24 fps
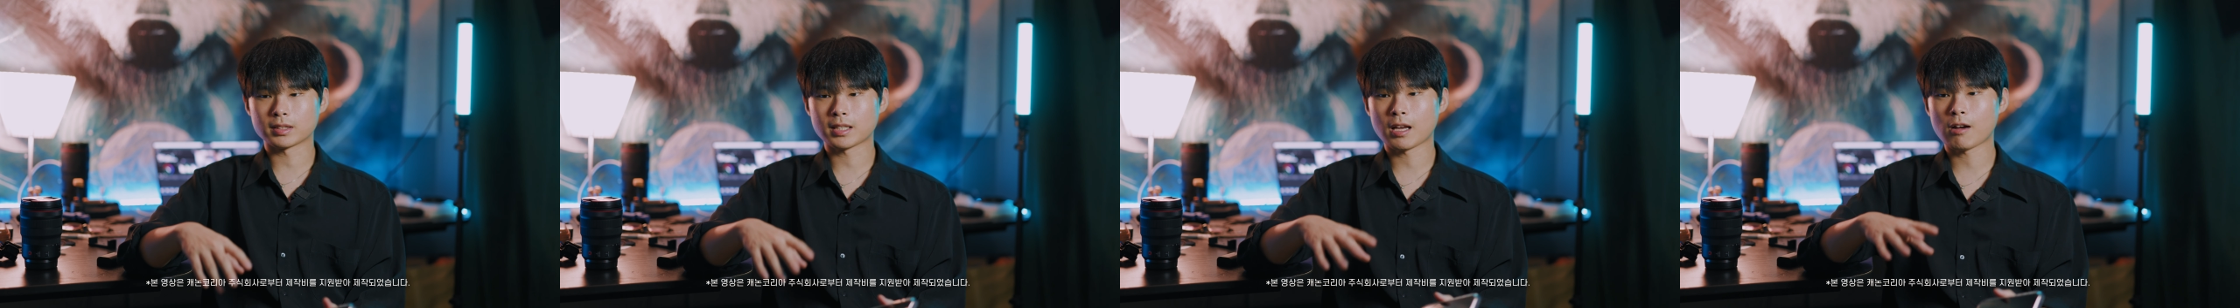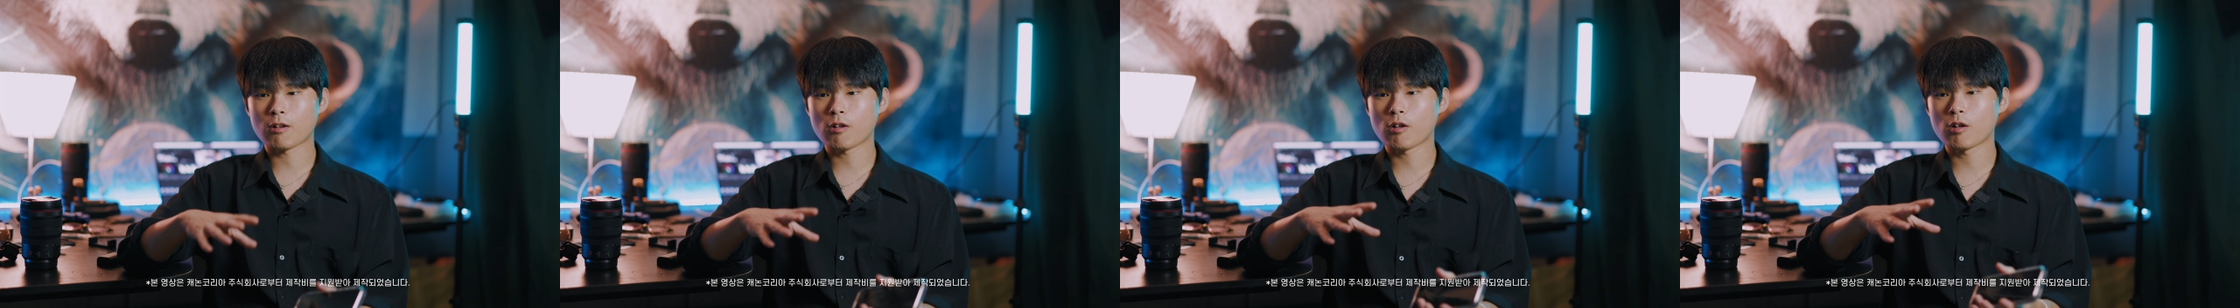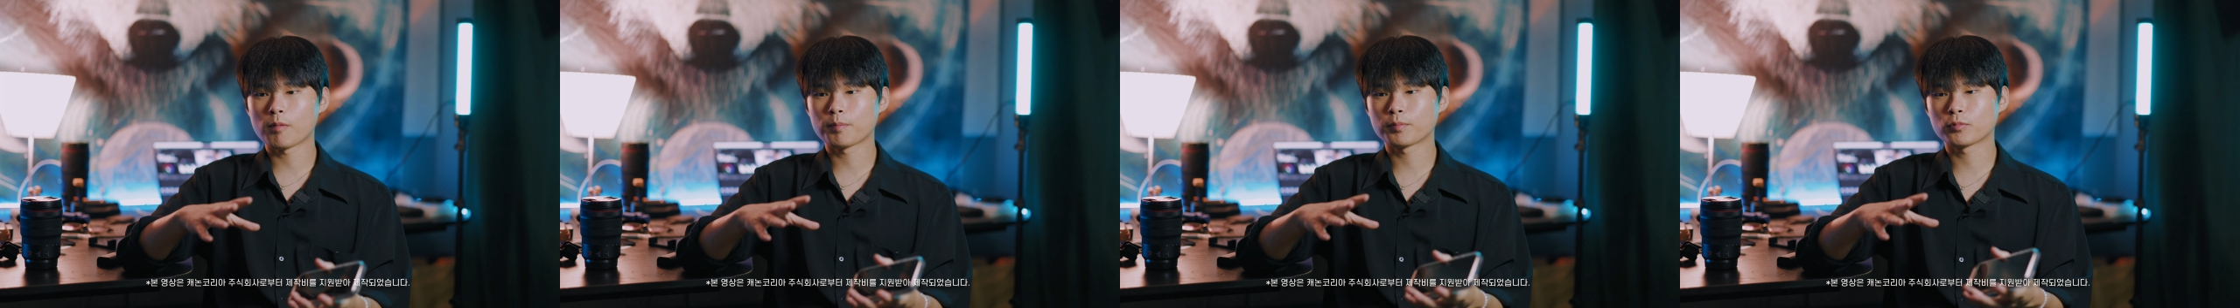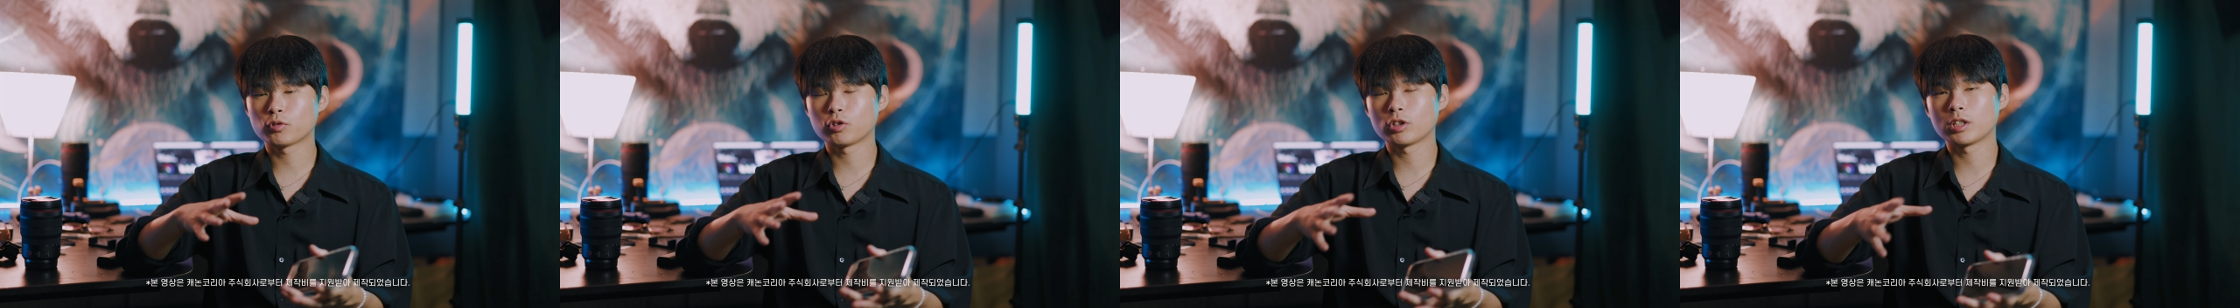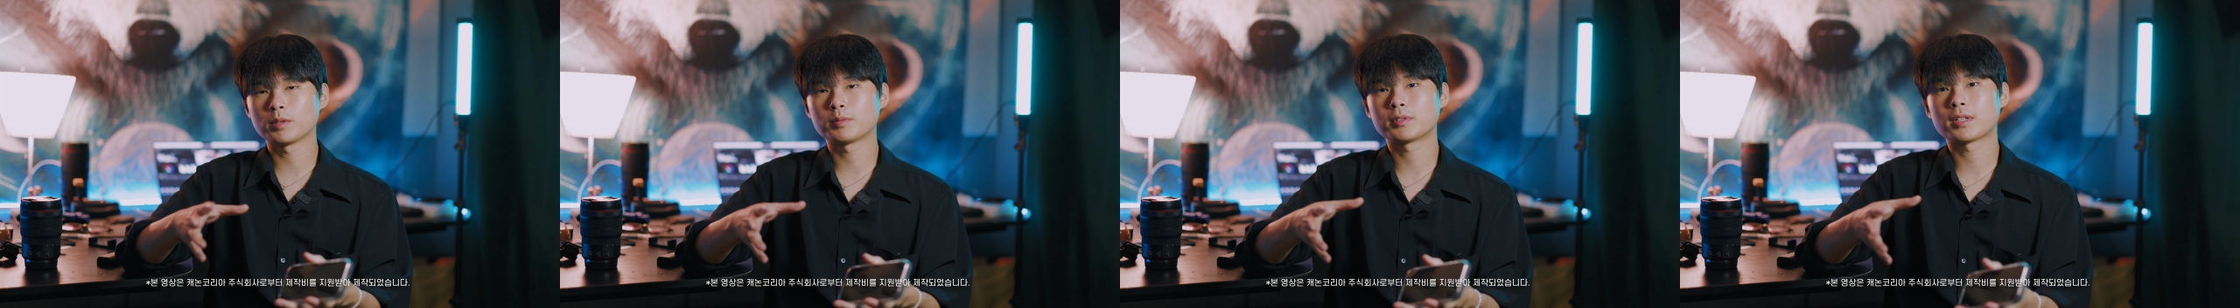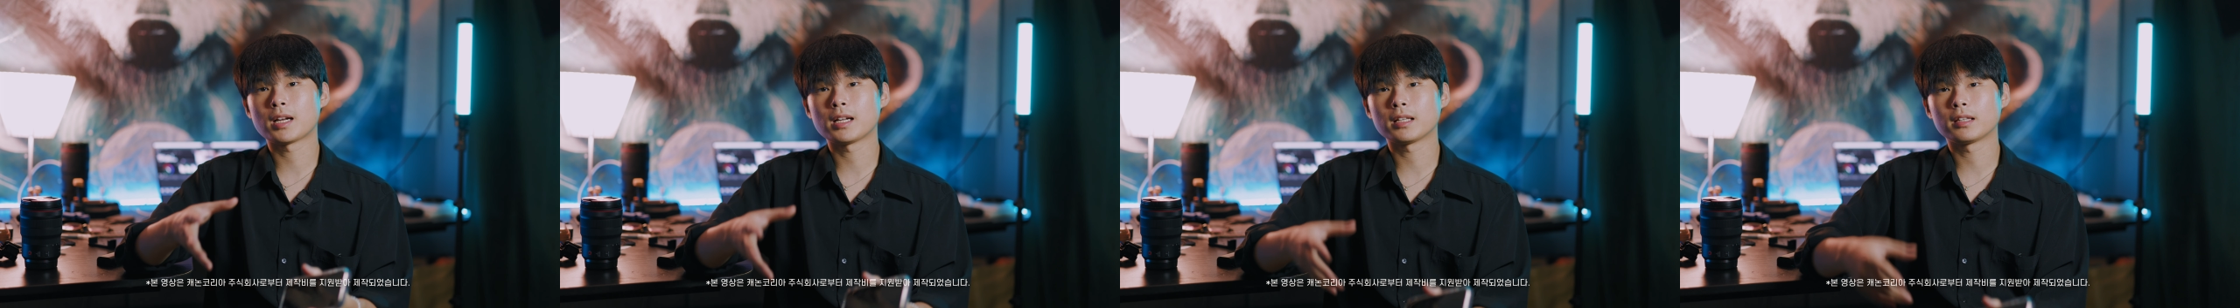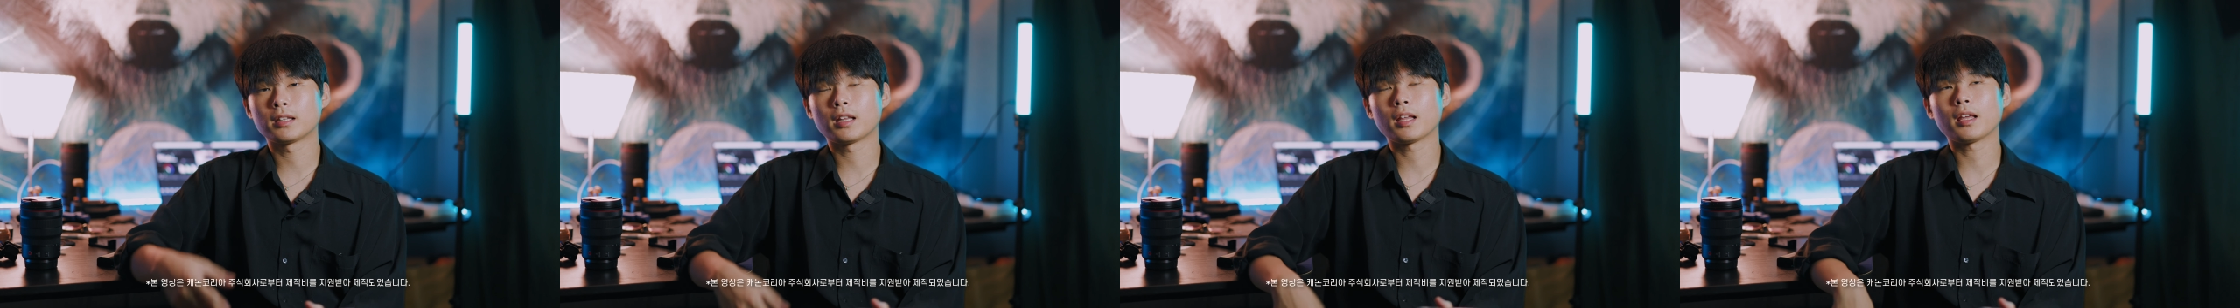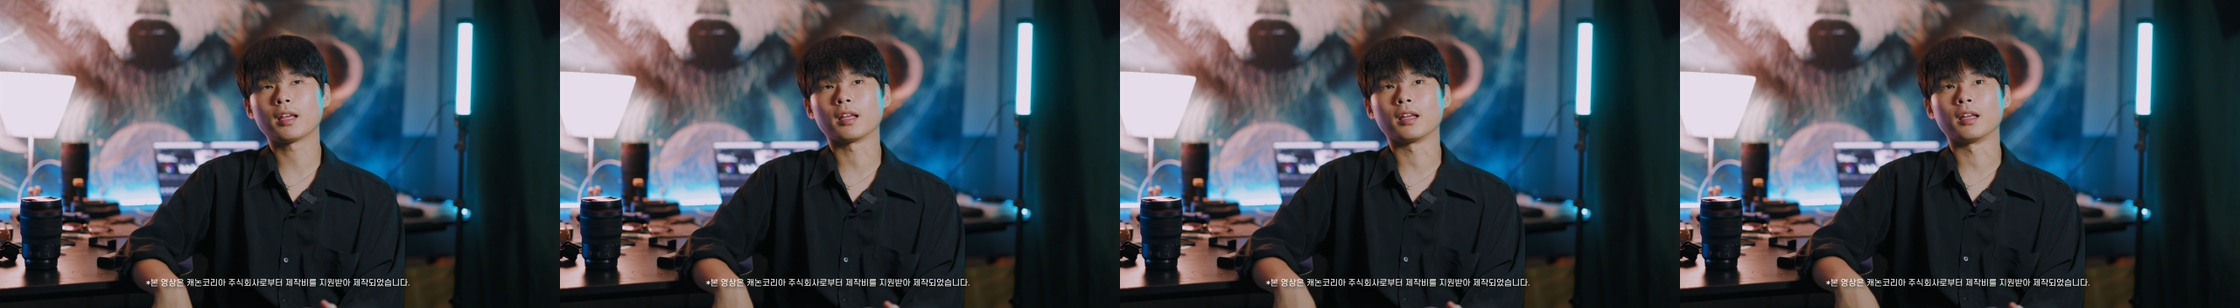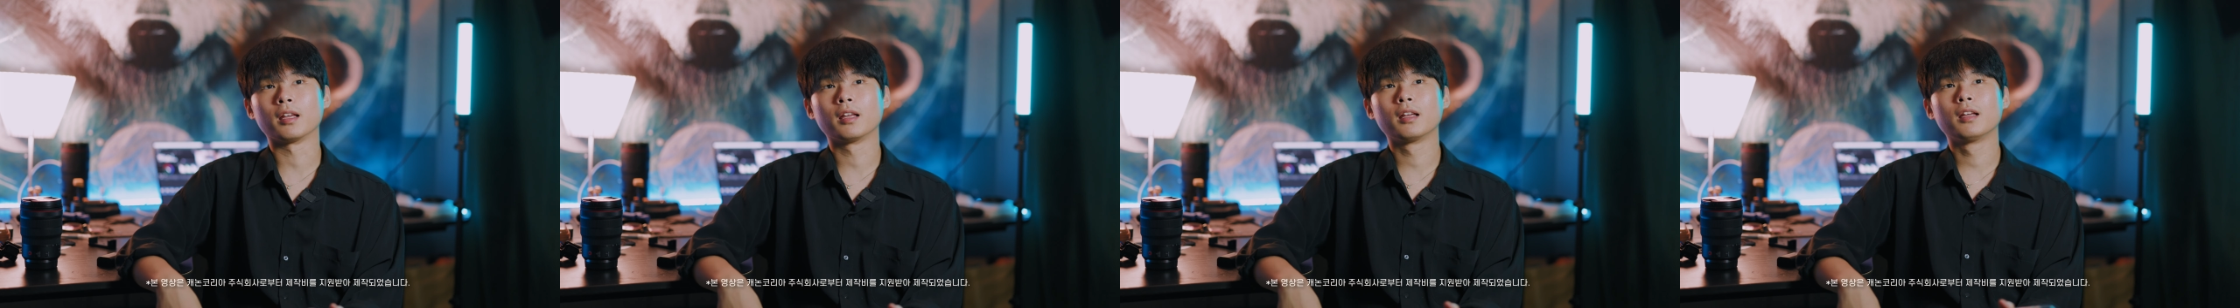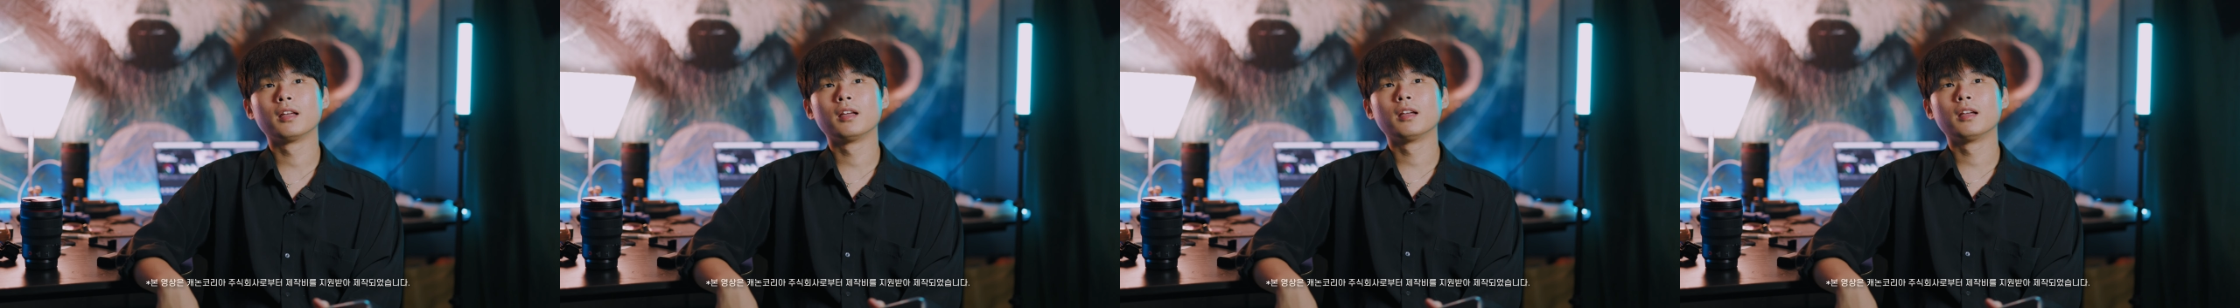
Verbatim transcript: 상업 투입을 할 때